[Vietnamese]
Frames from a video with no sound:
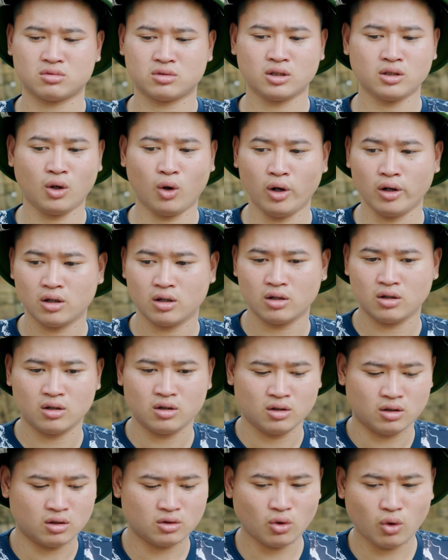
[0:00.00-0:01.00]
Thế thôi
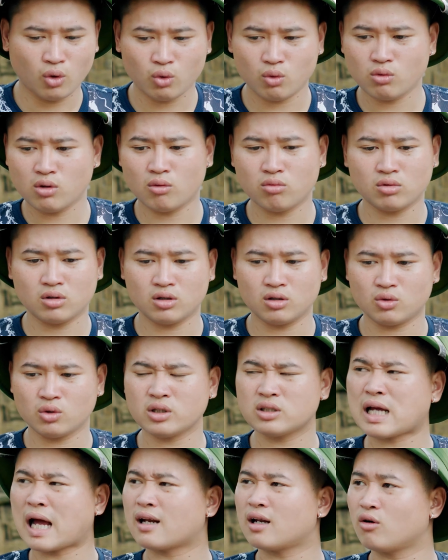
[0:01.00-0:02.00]
Tôi cũng không ờ, có
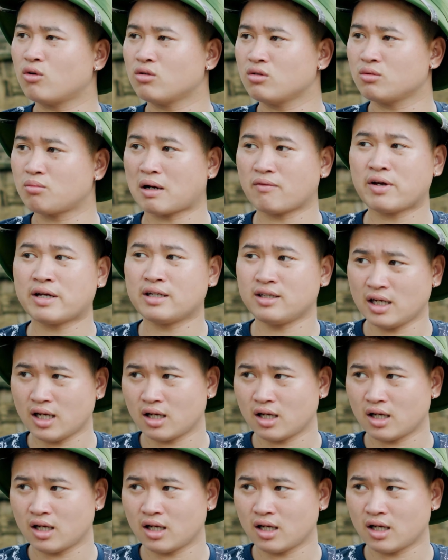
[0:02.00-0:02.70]
thời gian đâu Bạn về đi